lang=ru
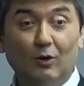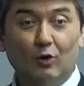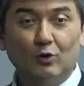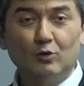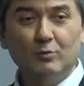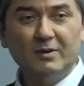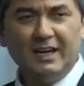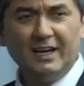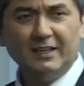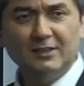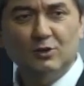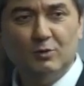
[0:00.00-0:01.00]
Он
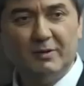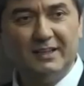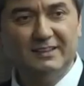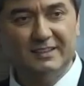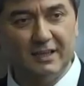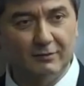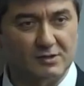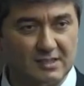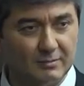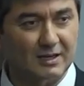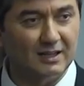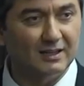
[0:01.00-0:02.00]
умеет, не умеет, ты его
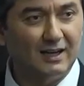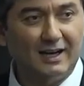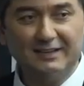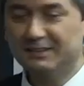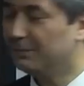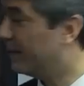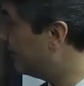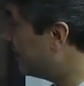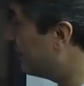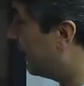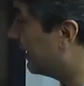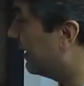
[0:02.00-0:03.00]
собрал. А теперь
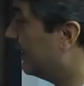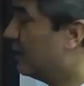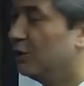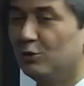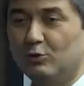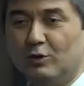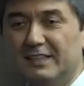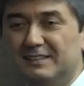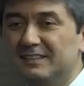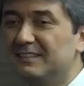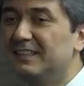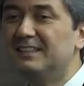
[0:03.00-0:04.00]
внимание. Но
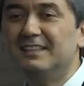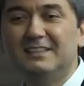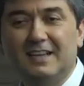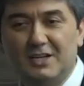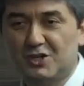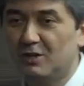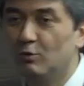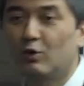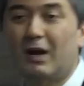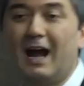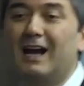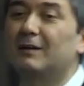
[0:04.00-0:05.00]
если ты не дашь ему,
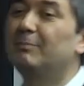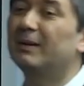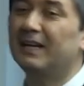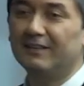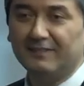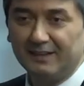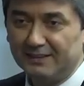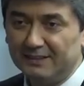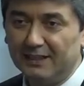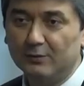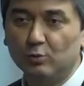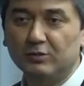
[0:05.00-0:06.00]
как правильно
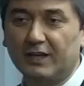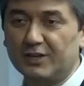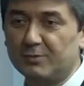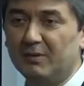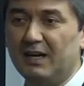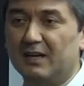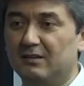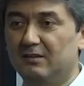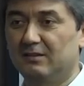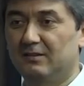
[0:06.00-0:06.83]
делать, тут кошмар.